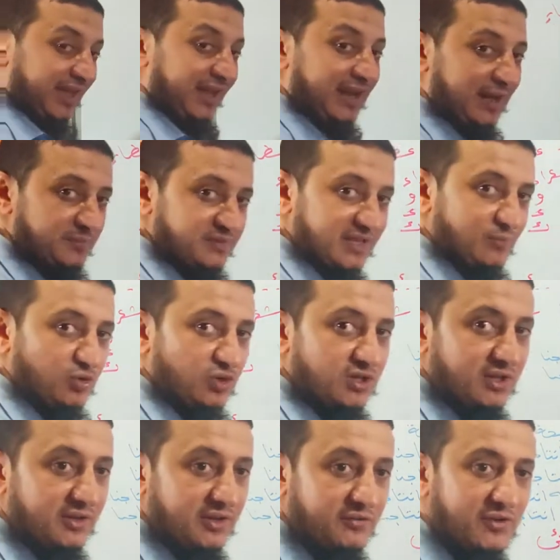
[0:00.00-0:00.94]
الهمزة
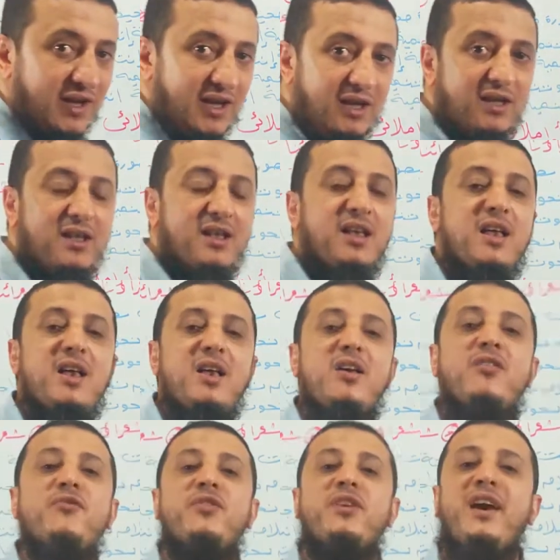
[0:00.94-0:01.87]
المتطرفة
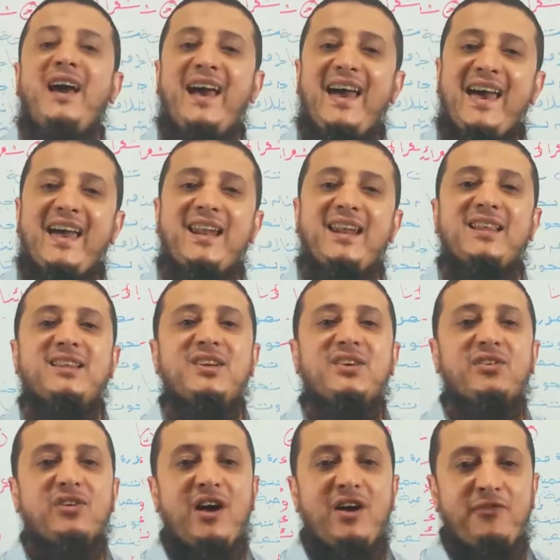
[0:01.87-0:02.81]
في حالة
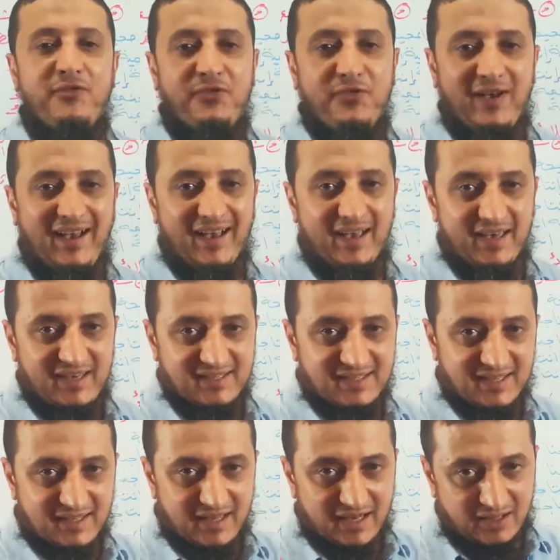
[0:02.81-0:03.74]
الرفع
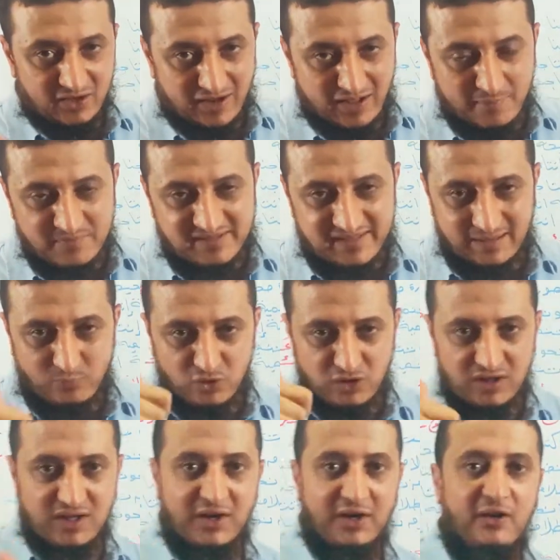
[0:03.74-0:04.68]
إذا الهمزة
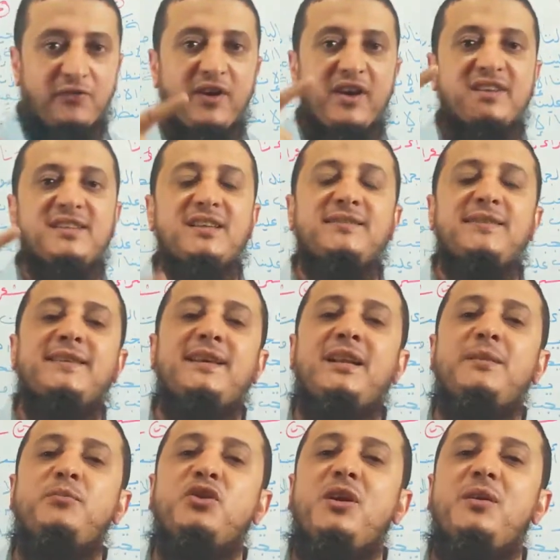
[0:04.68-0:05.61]
المتطرفة إذا
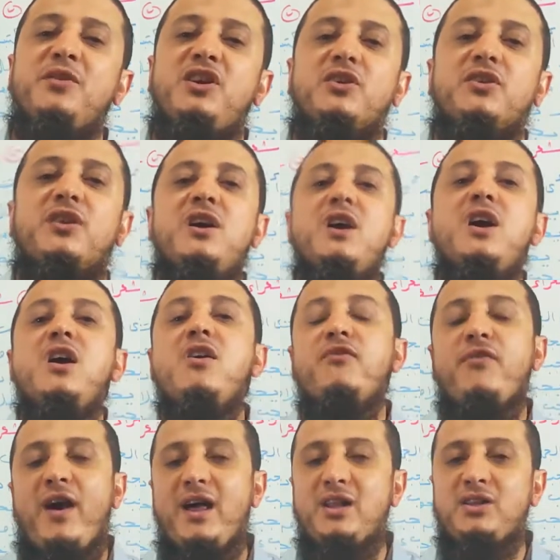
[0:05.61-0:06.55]
اتصلت بضمير
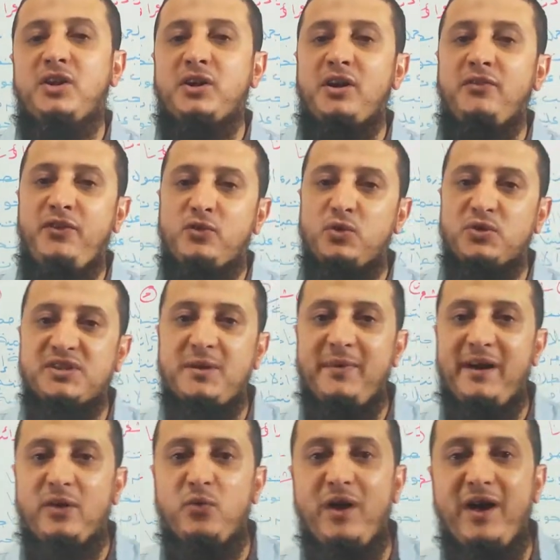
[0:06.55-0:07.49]
في حالة الرفع
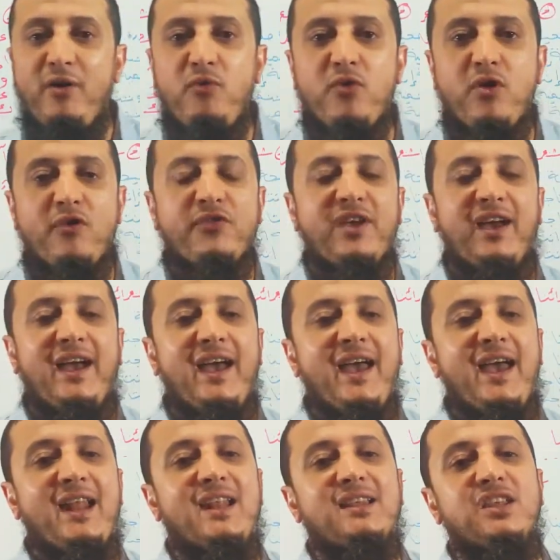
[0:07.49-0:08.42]
ترسم على الواو وفي
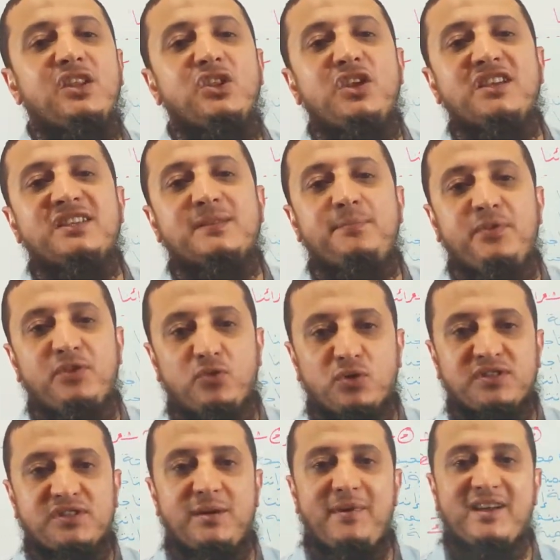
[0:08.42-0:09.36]
حالة النصب
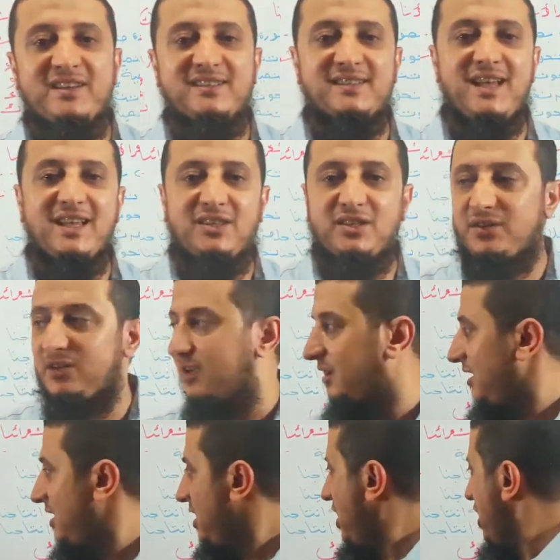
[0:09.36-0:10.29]
ترسم على السطر